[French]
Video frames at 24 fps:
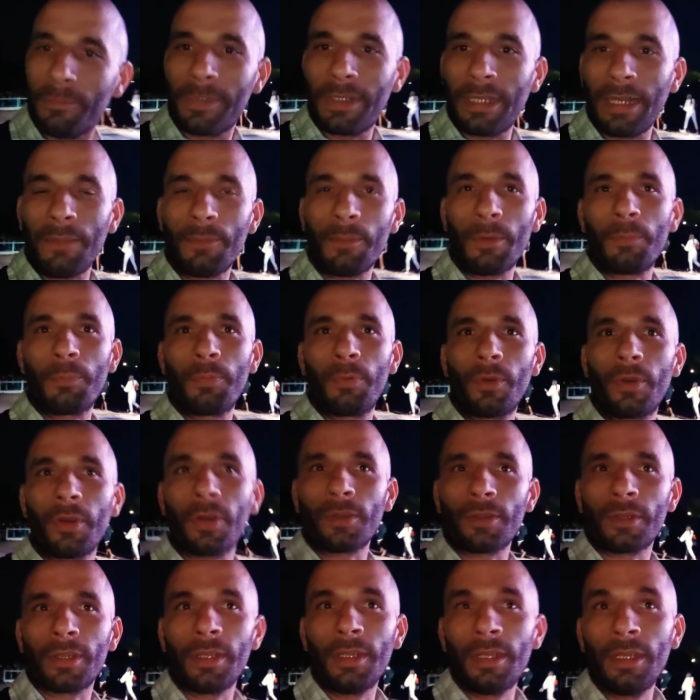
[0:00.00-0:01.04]
Tellement plus
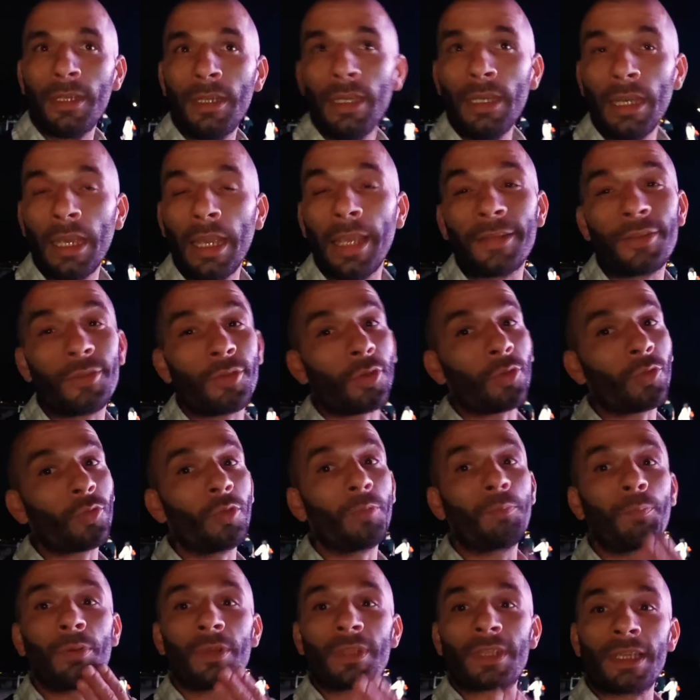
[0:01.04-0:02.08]
grandes. Et surtout
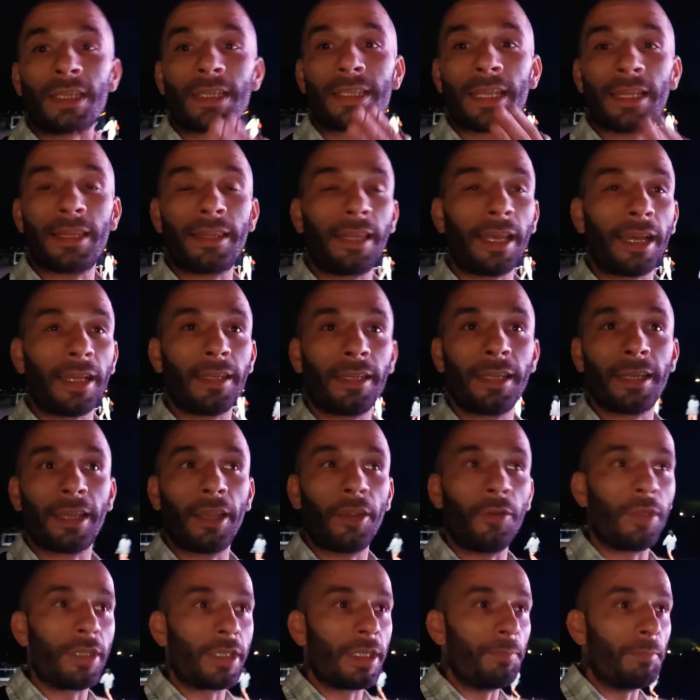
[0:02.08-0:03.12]
de poser cette dernière et
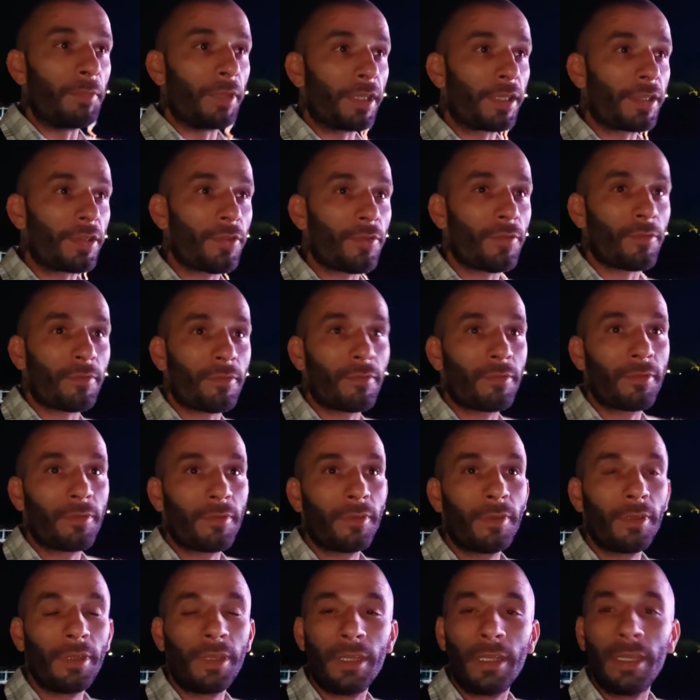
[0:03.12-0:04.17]
ultime question.
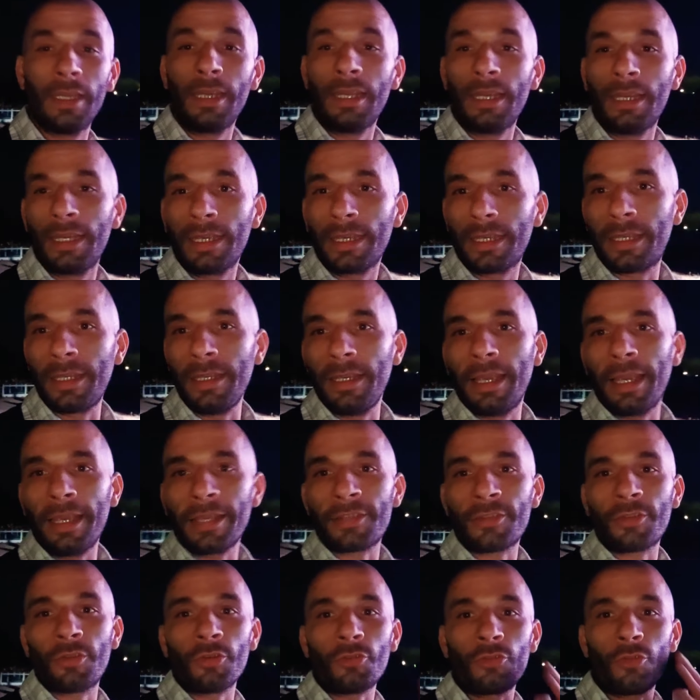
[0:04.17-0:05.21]

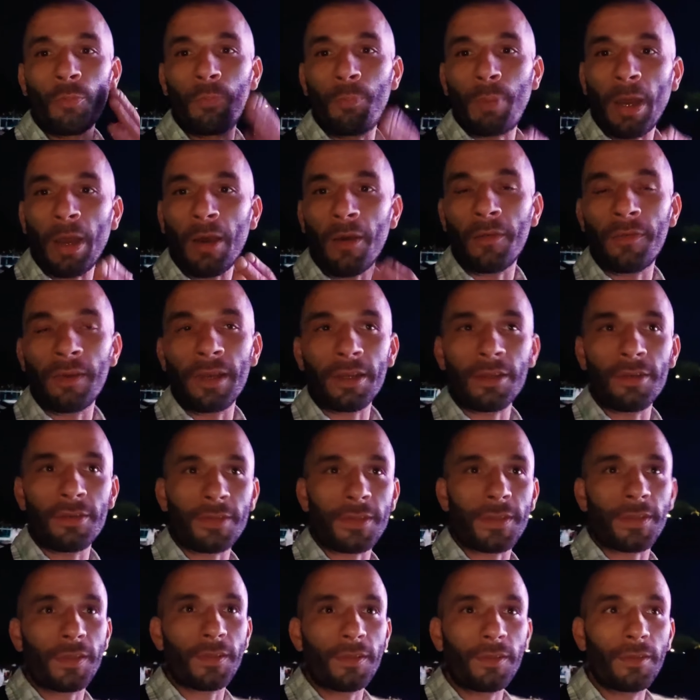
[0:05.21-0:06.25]
Est-ce que tu pars en
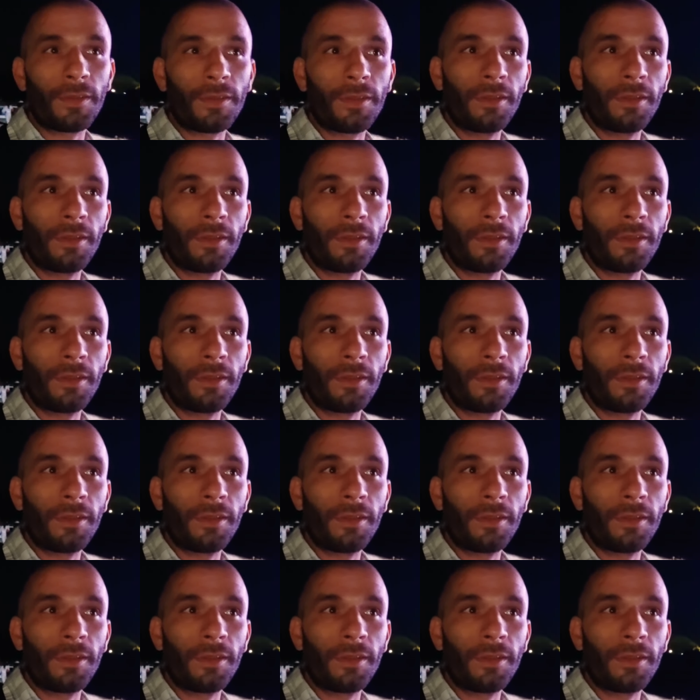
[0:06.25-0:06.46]
vacances